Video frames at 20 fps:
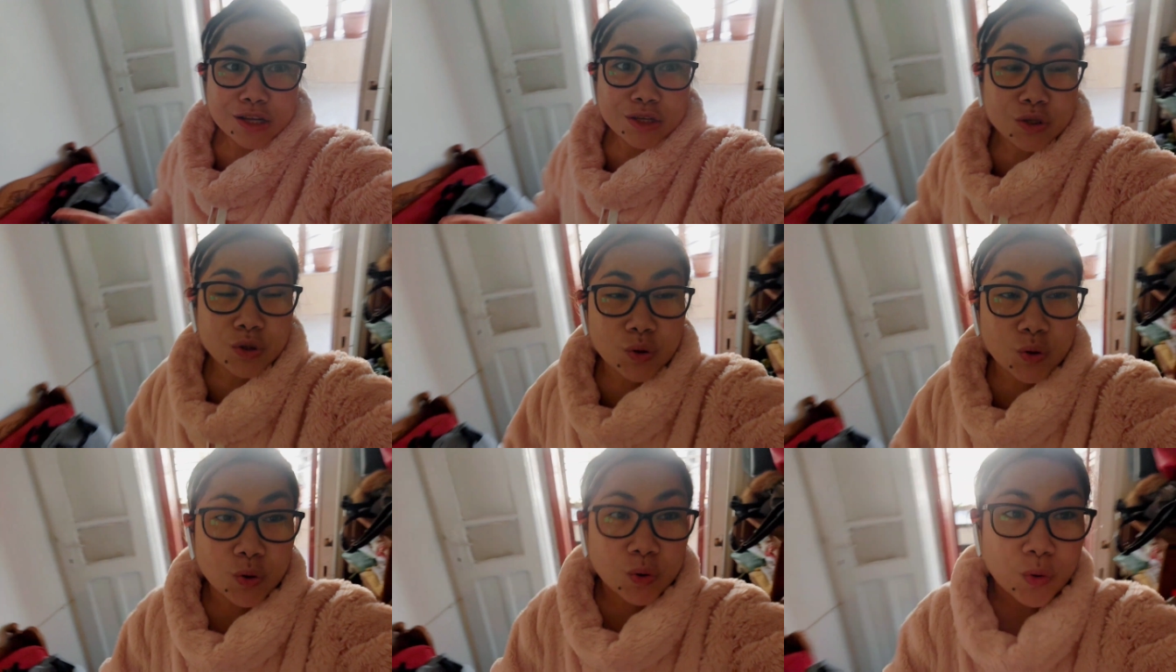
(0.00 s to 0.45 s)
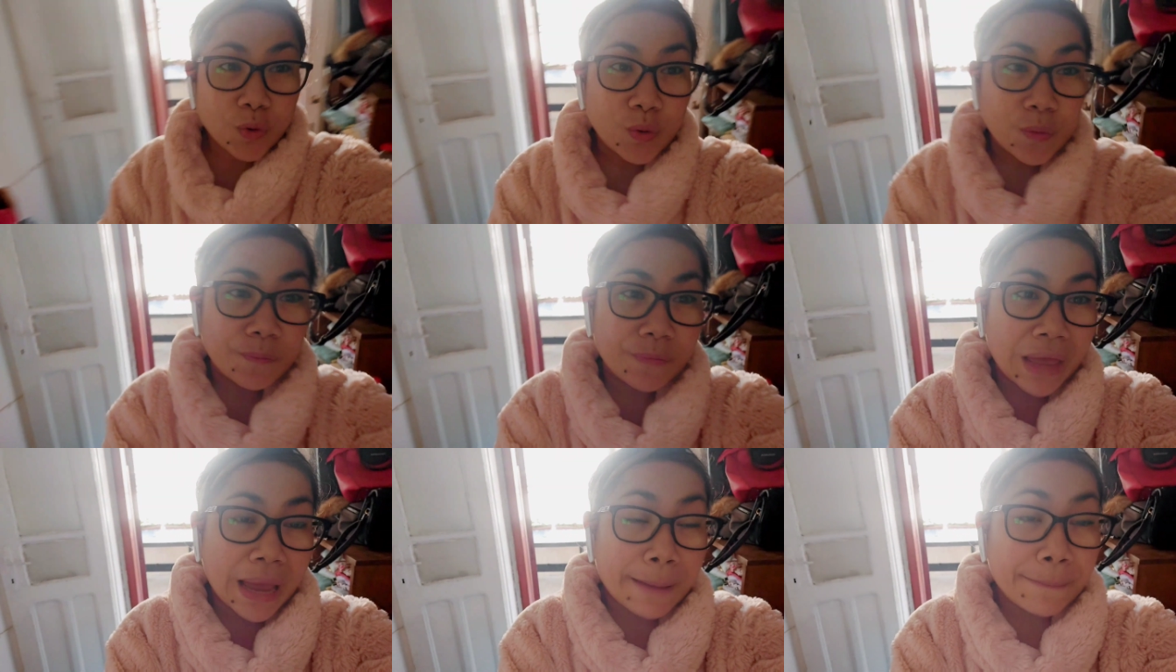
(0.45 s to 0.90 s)
So,
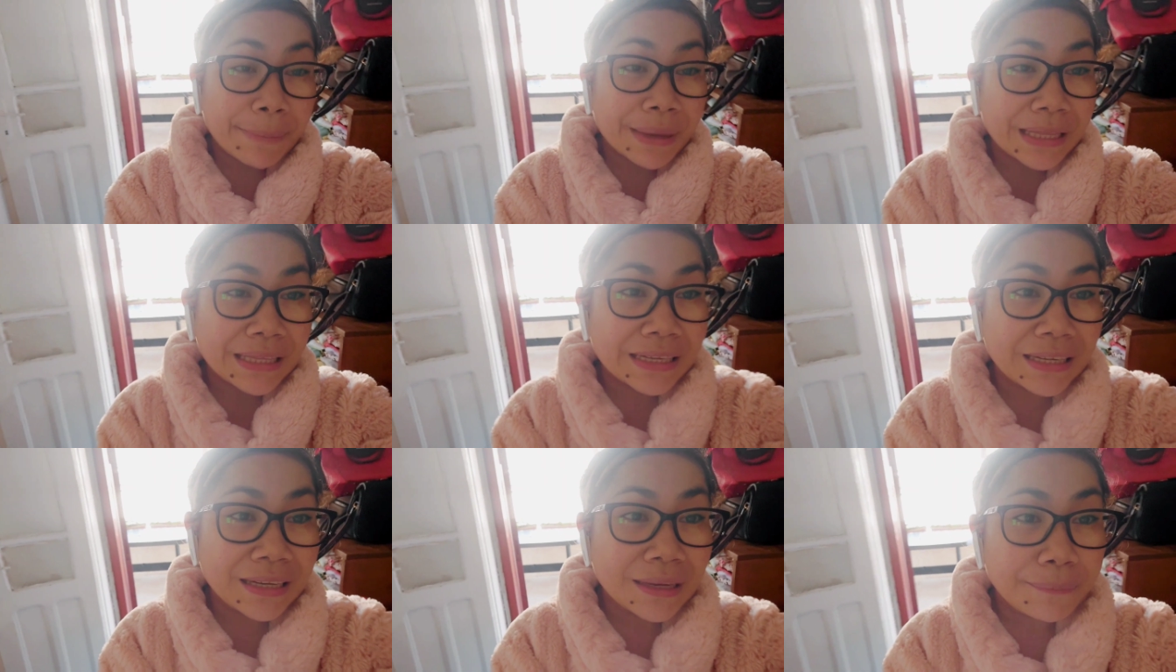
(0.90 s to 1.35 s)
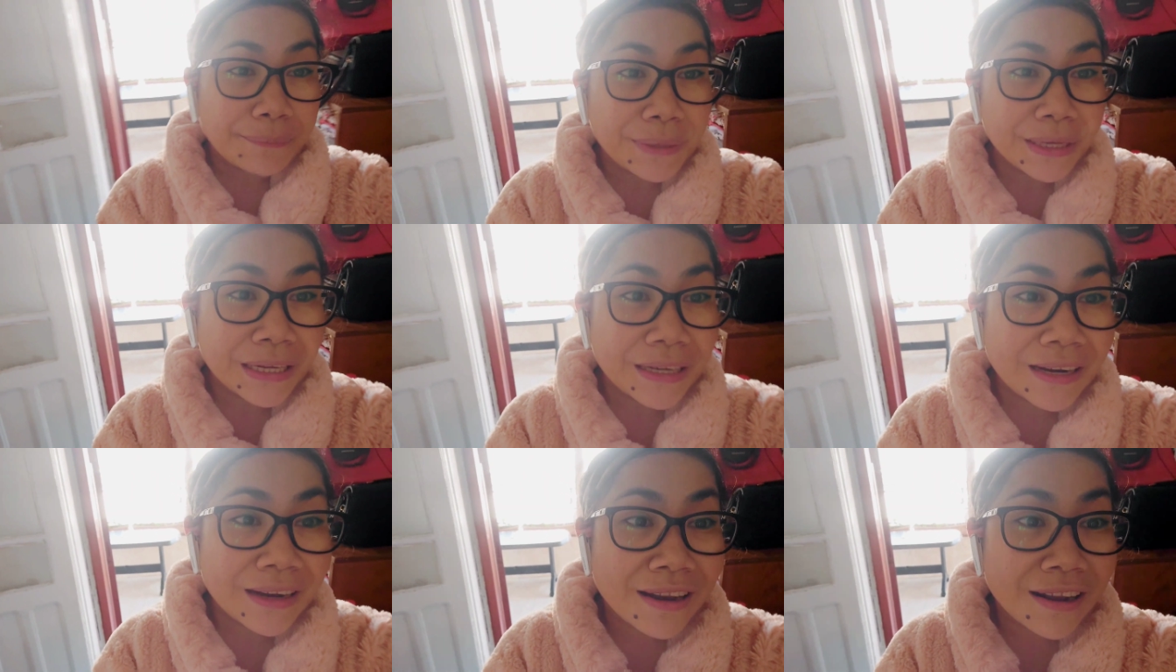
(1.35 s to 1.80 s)
apat yan na
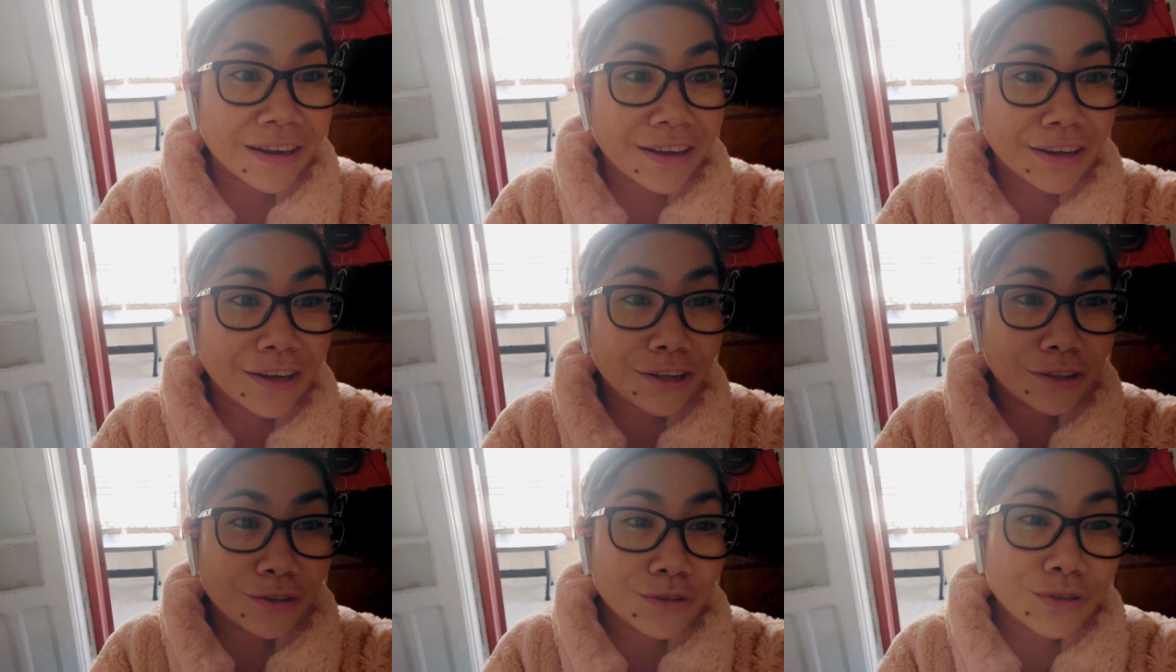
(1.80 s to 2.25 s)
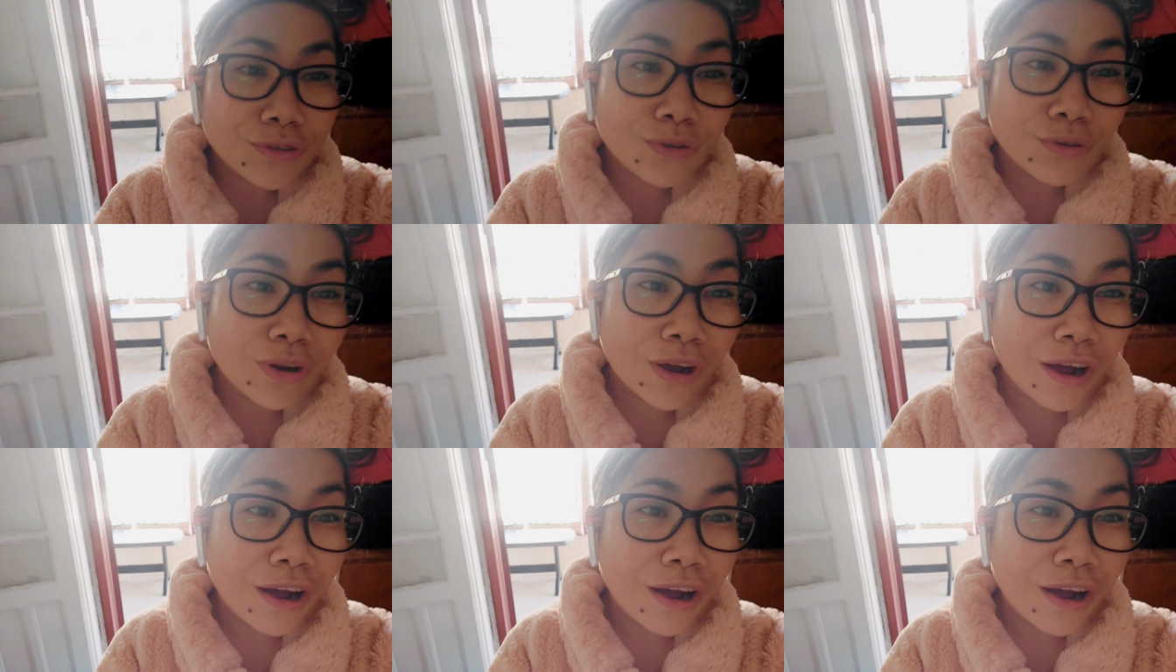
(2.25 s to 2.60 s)
pinaglalagyan natin. So,